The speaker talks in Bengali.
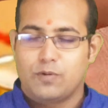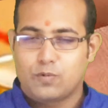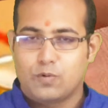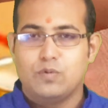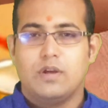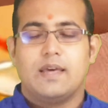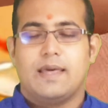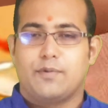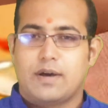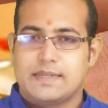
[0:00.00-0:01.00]
পালন করুন
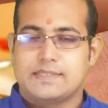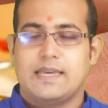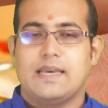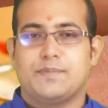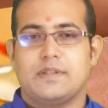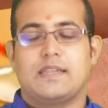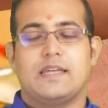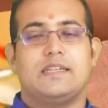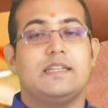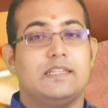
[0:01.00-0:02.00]
এবং আজকেই আপনাদের
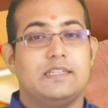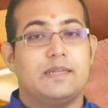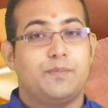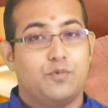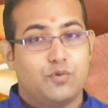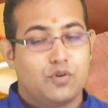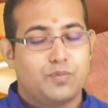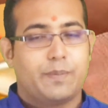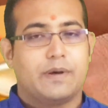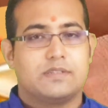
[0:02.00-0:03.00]
ক্ষেত্রে তিথিটা
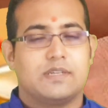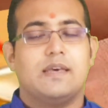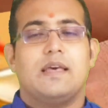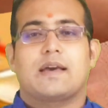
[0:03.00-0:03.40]
পূর্ণরূপে পাচ্ছে